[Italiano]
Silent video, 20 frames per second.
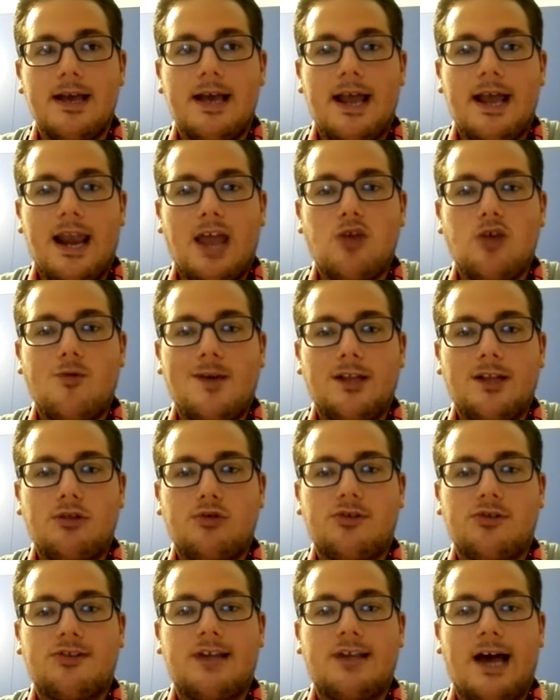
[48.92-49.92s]
La
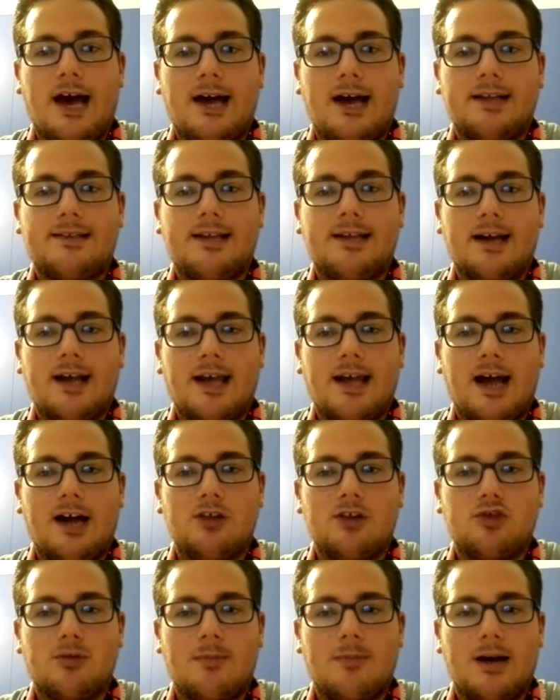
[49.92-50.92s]
Juventus ha
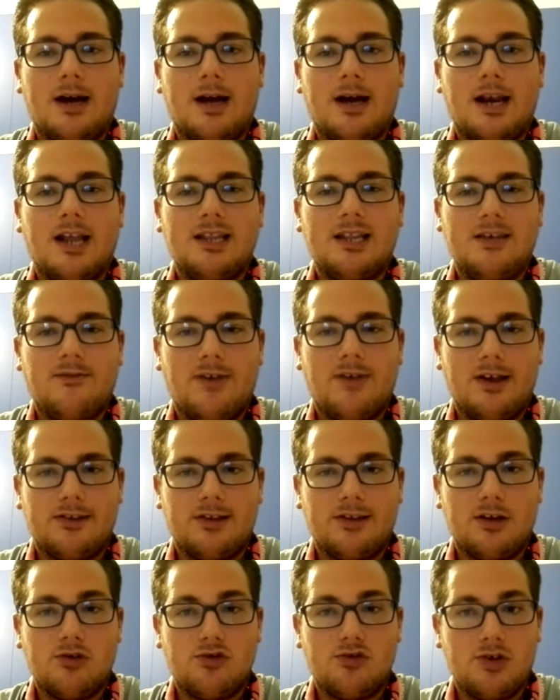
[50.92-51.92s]
attaccato ma la
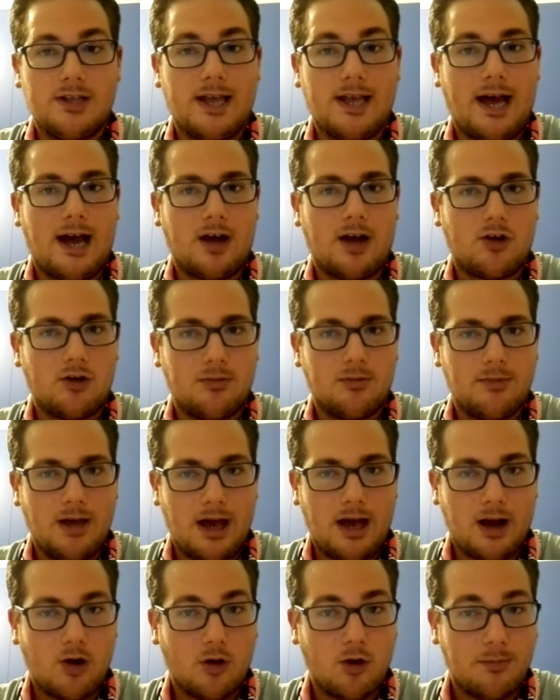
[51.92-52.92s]
difesa è riuscita a, co-
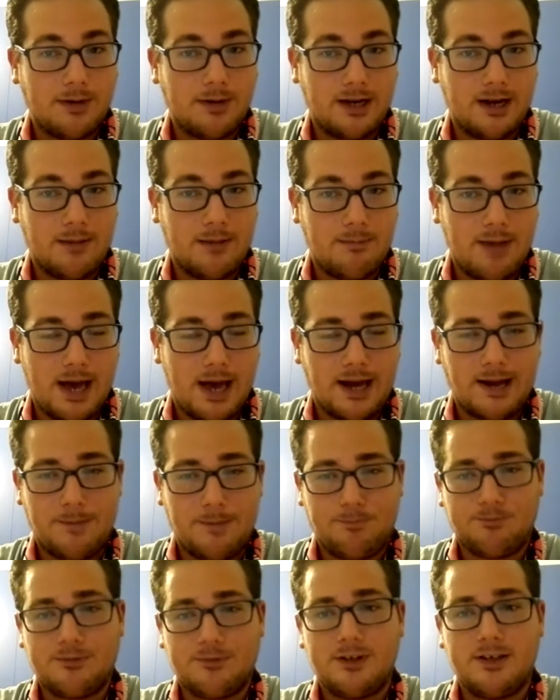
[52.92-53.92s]
a coprire
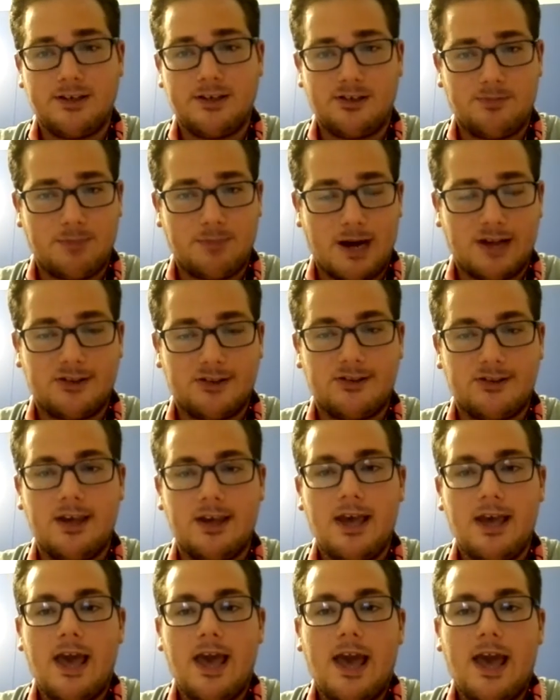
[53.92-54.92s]
bene gli
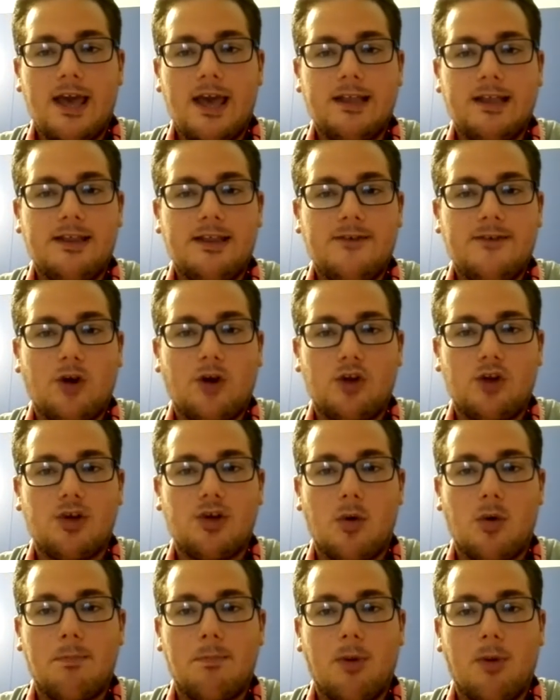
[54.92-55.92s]
spazi di
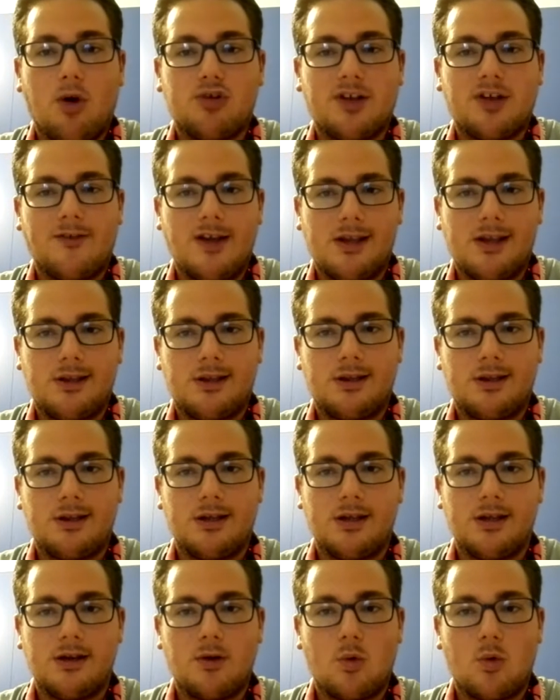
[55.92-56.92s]
fronte a un
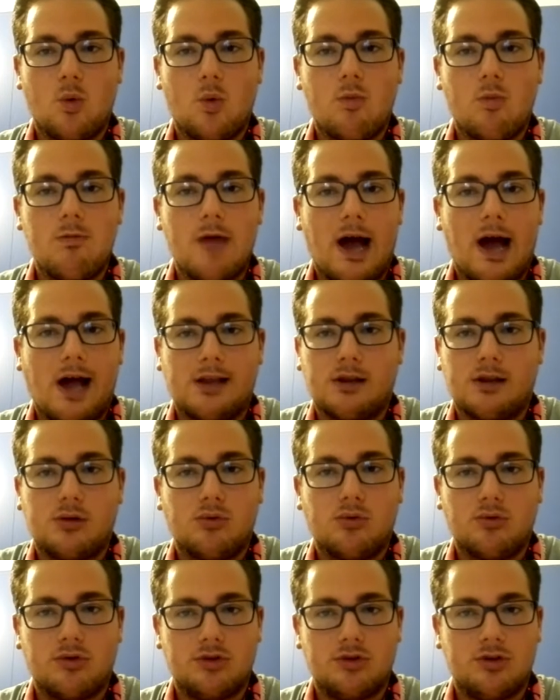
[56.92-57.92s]
Posavez
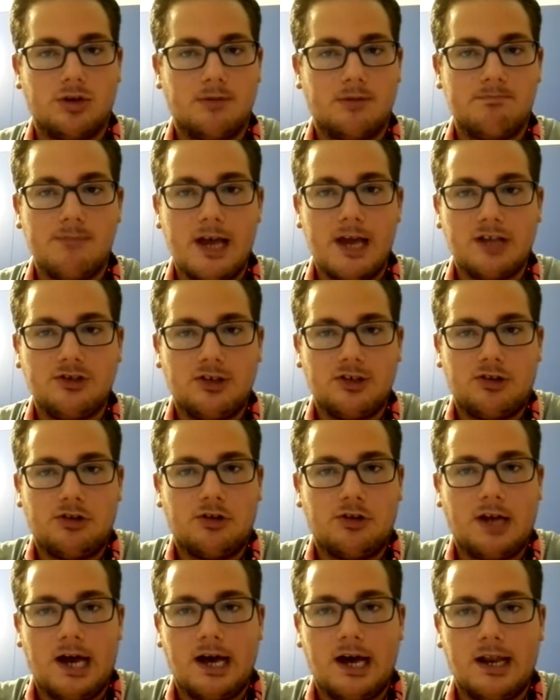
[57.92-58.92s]
assurdo,
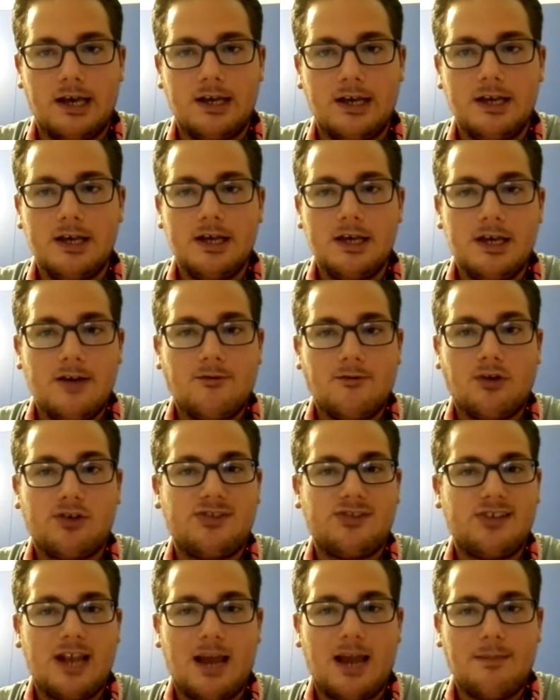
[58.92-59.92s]
eccezionale
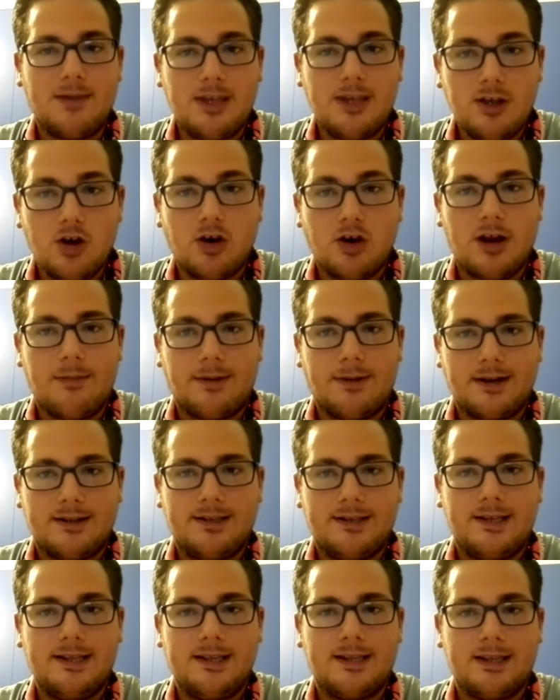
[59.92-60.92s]
forse la migliore
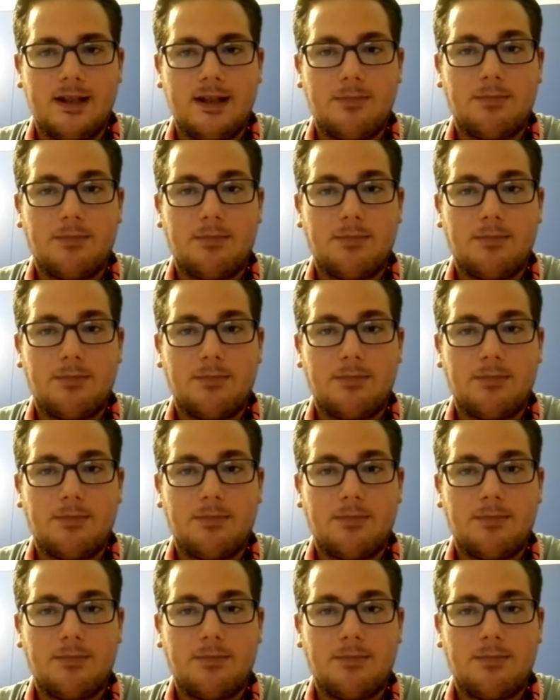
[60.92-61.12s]
partita del